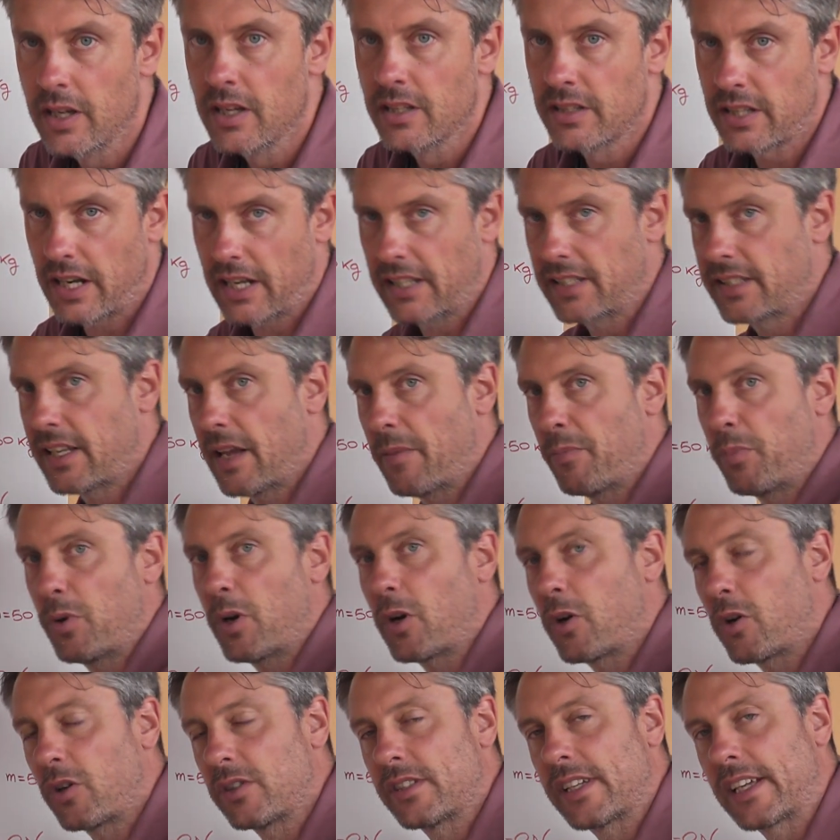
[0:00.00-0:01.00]
sarà sempre
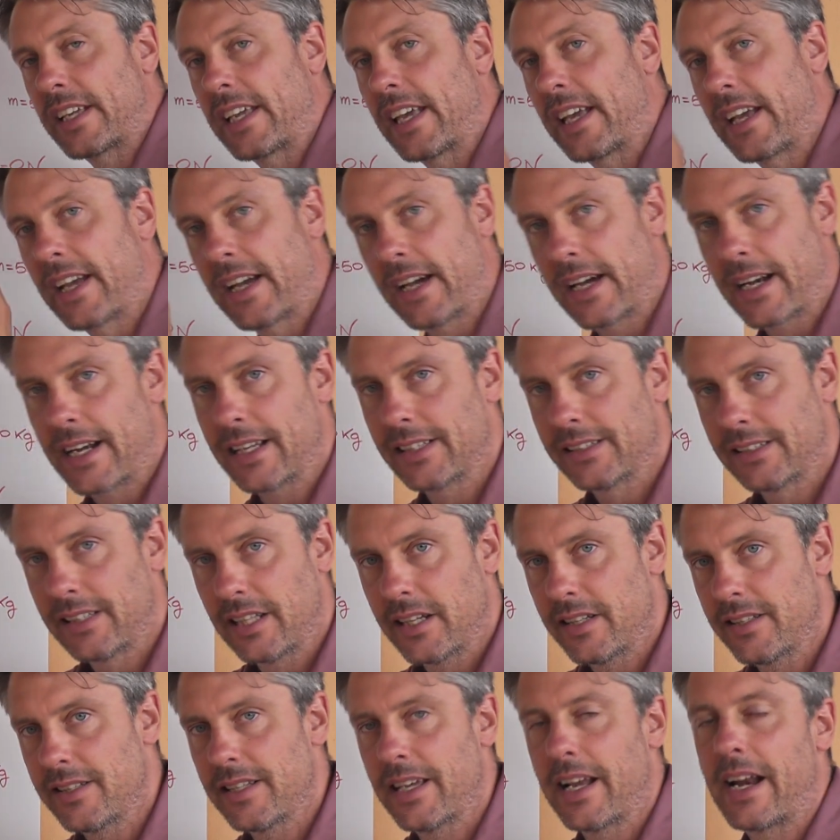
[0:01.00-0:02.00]
una cosa che
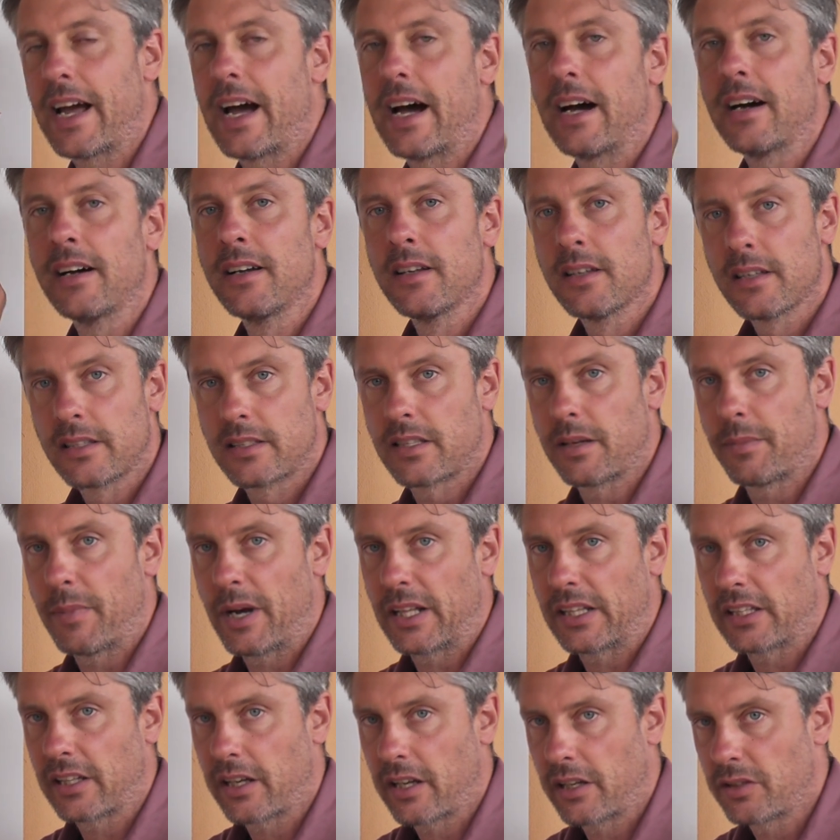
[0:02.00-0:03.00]
caratterizzerà
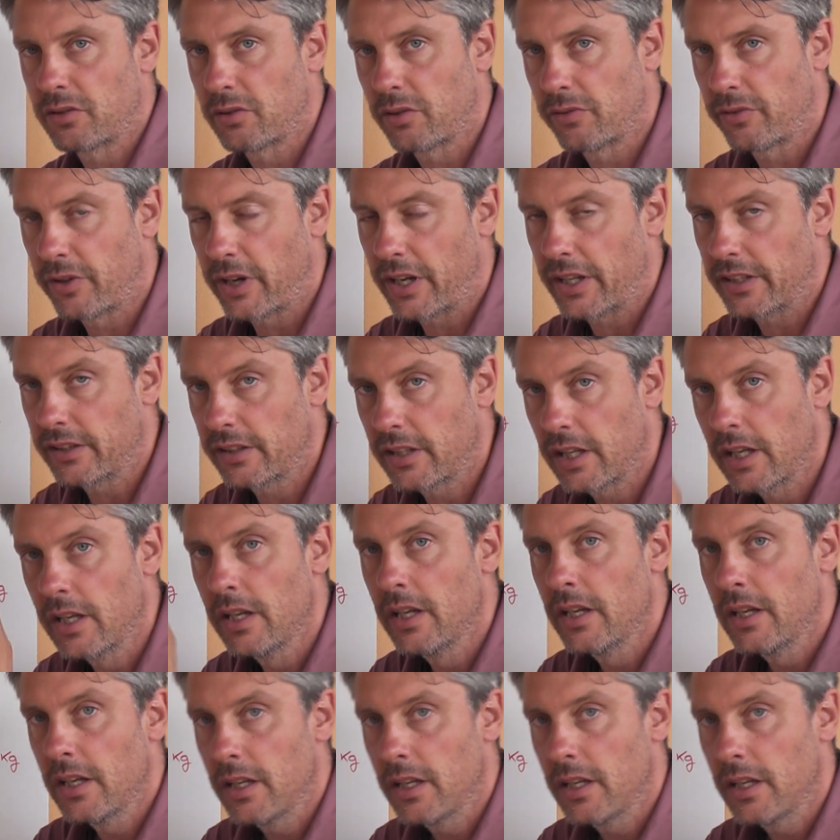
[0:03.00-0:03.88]
Samantha Cristoforetti.